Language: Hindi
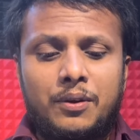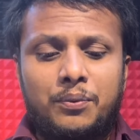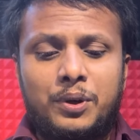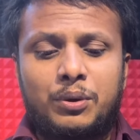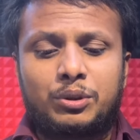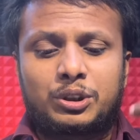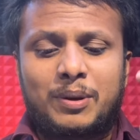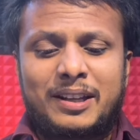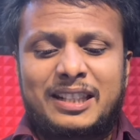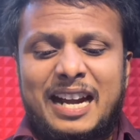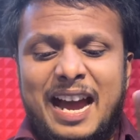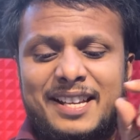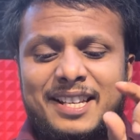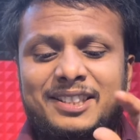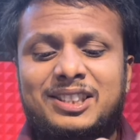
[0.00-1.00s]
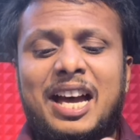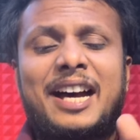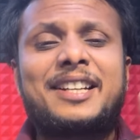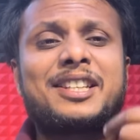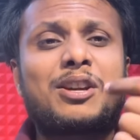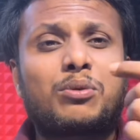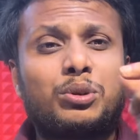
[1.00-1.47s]
फिर उसके बाद
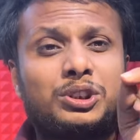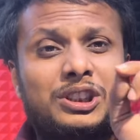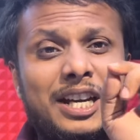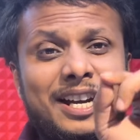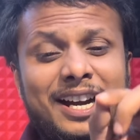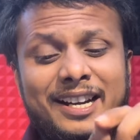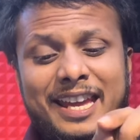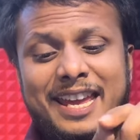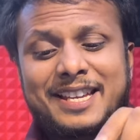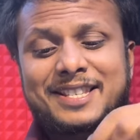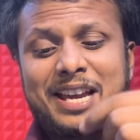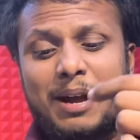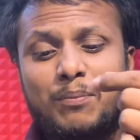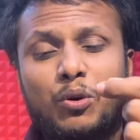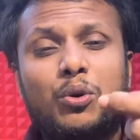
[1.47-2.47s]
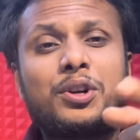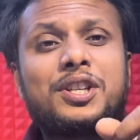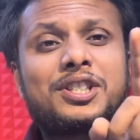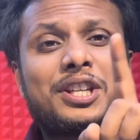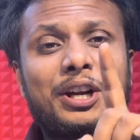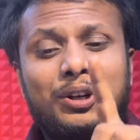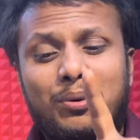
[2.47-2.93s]
राजस्थान के कुछ जगह के एग्जाम को
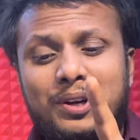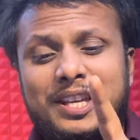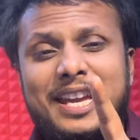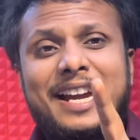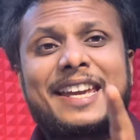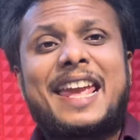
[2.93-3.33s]
रिशेड्यूल किया